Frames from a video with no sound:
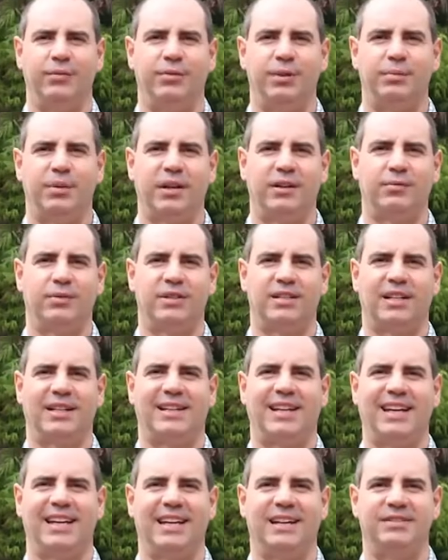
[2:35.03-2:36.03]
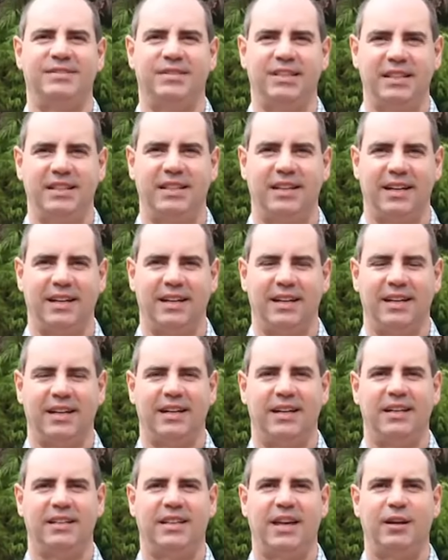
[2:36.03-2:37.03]
eu vim para que você tenha vida
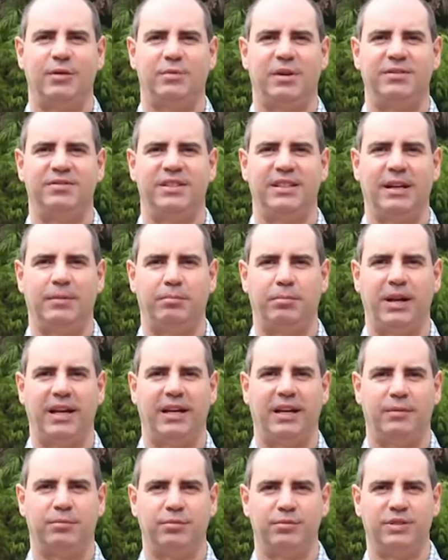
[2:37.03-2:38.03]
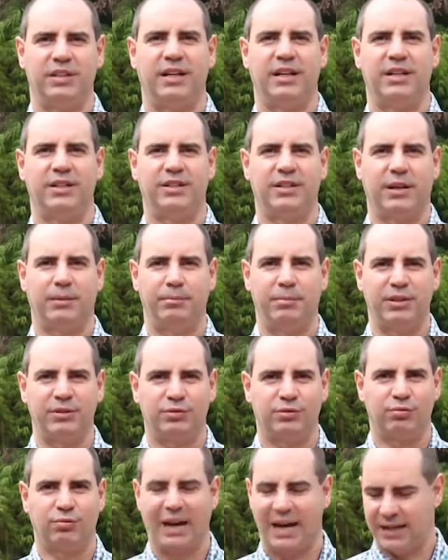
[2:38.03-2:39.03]
e tenha uma vida plena, abundante,
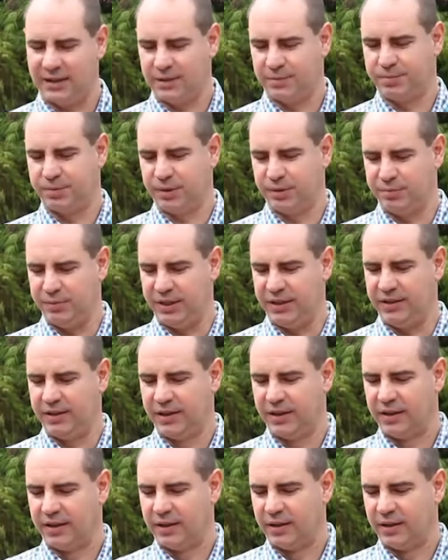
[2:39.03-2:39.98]
abençoada por mim.